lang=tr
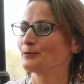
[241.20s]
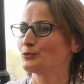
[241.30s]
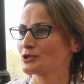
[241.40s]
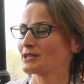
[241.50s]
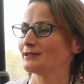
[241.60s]

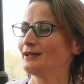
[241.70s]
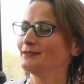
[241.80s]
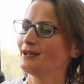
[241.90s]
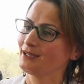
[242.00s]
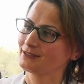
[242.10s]

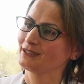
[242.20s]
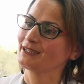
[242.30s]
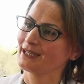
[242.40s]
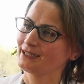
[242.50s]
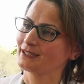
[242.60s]
Bursa'dan Aydın'a
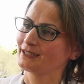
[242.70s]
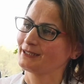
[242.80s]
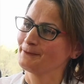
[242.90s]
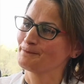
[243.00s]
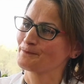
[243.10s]
gelin
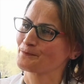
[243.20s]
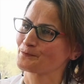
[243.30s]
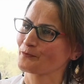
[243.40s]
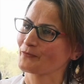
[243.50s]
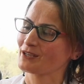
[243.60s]
gittim.
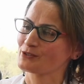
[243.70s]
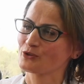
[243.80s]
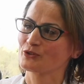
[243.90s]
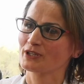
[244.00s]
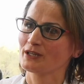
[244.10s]

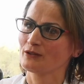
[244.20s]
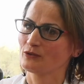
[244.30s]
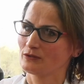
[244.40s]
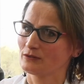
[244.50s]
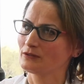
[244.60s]
Sonra
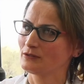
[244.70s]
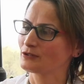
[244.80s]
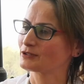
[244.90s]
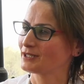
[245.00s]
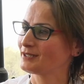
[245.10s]

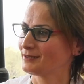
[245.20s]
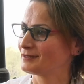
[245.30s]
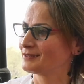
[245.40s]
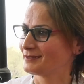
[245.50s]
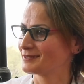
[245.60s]
Orada
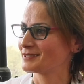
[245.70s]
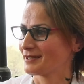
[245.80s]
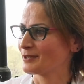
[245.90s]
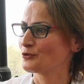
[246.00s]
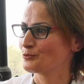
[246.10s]
e,
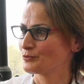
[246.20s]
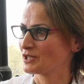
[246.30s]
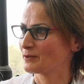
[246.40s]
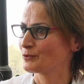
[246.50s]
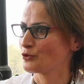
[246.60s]
işte
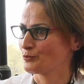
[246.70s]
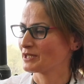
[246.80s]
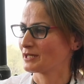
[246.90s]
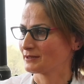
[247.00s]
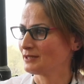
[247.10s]

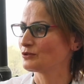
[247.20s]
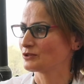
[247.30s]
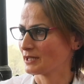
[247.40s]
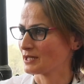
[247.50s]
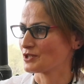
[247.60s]
2011'e kadar
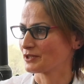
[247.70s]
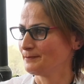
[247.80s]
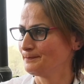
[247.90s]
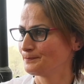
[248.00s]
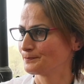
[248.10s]
orada
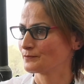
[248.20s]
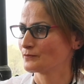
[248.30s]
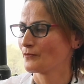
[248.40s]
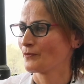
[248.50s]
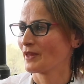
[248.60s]
yaşadım.
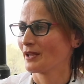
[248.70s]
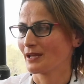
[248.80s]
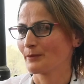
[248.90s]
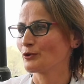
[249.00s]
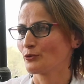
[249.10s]

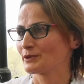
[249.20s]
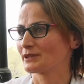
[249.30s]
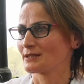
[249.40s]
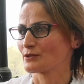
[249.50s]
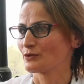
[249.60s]

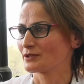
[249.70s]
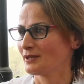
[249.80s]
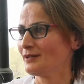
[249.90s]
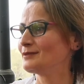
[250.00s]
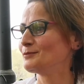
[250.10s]
2011'den
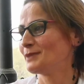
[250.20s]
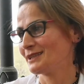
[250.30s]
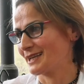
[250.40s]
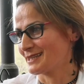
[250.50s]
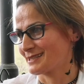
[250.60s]
sonra
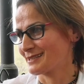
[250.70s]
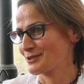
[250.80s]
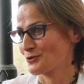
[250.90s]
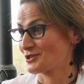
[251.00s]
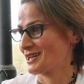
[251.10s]
Balıkesir,
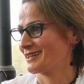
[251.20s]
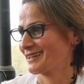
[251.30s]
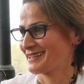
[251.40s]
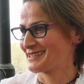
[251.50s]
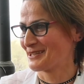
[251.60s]
çok şehir
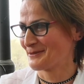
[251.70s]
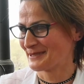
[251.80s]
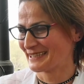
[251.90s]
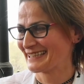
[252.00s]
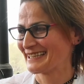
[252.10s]
gezdim. Hmm.
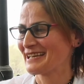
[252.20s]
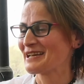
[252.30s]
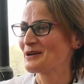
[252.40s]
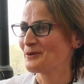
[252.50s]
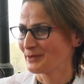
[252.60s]

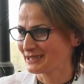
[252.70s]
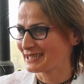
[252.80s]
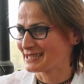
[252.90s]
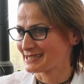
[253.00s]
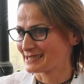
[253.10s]

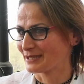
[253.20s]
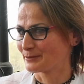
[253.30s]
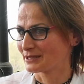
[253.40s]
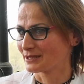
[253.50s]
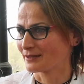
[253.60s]

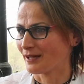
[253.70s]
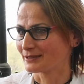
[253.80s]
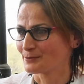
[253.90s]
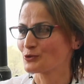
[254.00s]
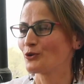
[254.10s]
Balıkesir'de bir yıl
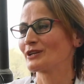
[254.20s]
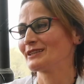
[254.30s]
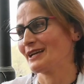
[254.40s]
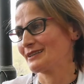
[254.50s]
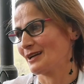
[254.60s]
kaldım. Sonra
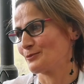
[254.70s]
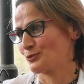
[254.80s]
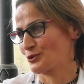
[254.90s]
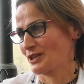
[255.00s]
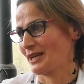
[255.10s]
tekrar
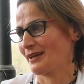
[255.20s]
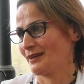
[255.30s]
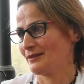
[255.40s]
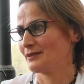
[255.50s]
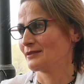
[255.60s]
Bursa'ya